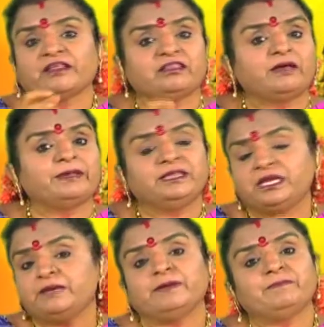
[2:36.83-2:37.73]

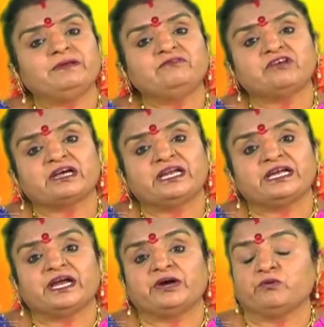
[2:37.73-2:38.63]
అంతమందిని
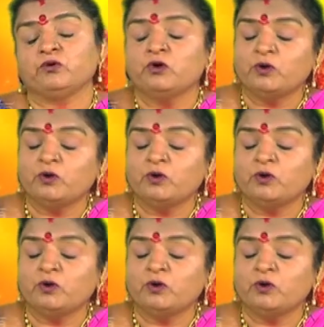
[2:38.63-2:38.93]
మెప్పించగలిగాడు